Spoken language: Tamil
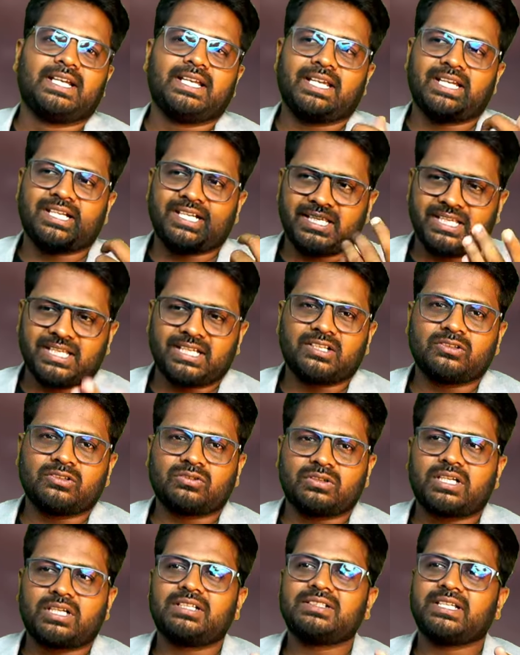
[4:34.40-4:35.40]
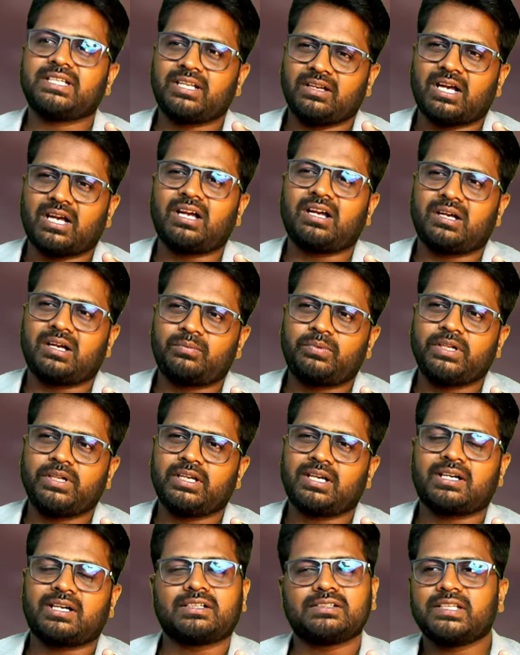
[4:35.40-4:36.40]
ஏன்னா நீங்கள் என்ன சொன்னாலும் சரி ஆ
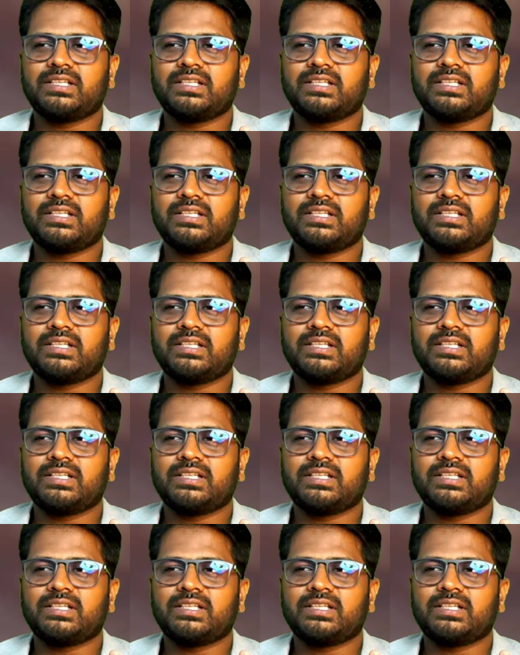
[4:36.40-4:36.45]
அப்படியா